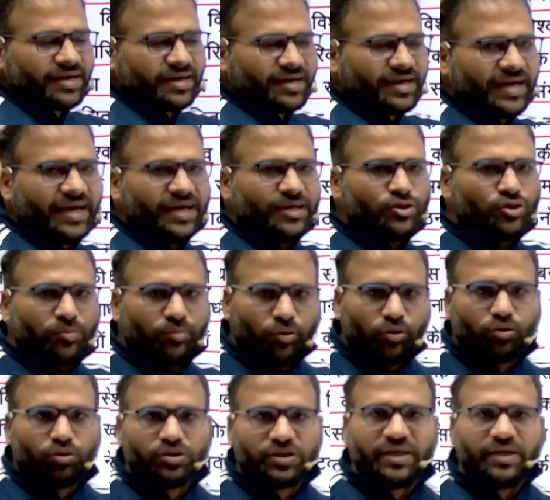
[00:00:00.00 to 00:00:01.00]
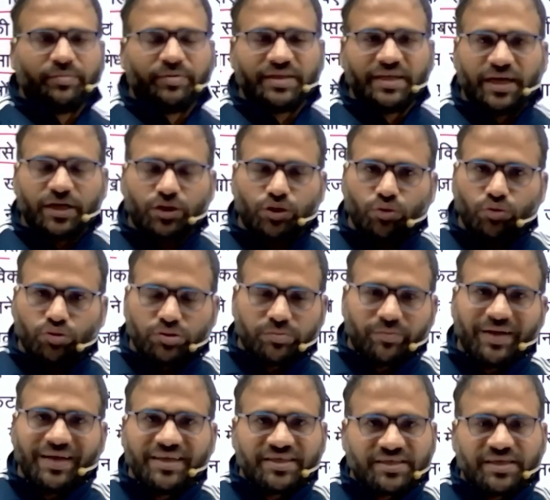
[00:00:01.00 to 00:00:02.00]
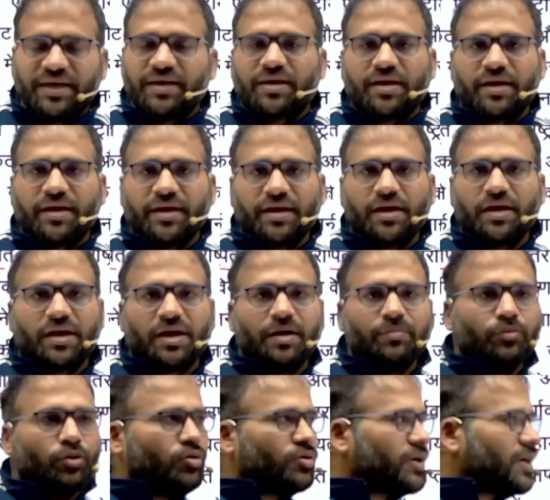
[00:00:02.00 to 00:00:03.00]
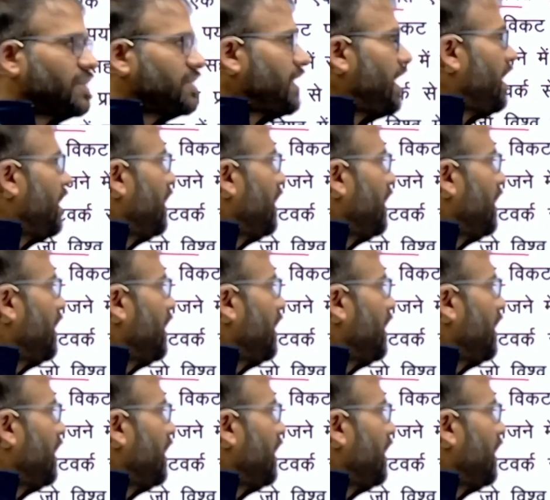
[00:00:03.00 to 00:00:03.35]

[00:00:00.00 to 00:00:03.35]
रेड जो बुक होती है विद्यार्थियों उसमें लिस्टेड करने का काम कौन करता है